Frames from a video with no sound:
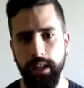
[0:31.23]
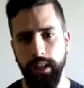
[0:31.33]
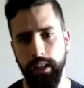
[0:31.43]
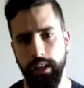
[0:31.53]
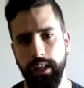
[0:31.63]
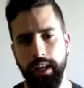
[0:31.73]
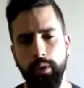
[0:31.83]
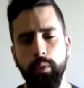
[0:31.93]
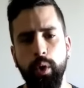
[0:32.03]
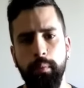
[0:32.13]
en el
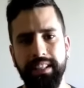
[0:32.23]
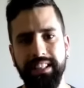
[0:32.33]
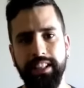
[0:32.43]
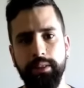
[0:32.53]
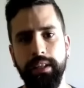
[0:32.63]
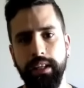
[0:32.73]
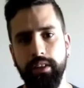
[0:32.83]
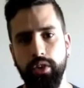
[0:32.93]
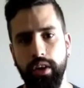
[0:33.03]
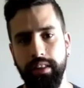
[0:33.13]
que hubo más de
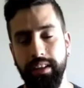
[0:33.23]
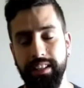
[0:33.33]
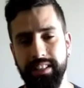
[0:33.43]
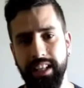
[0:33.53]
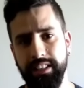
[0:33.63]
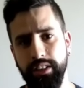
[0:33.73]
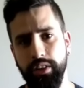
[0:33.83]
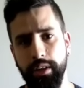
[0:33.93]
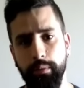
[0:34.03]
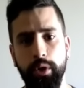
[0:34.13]
3.500 racinguistas y
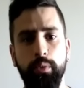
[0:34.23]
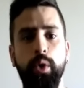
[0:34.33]
donde, bueno,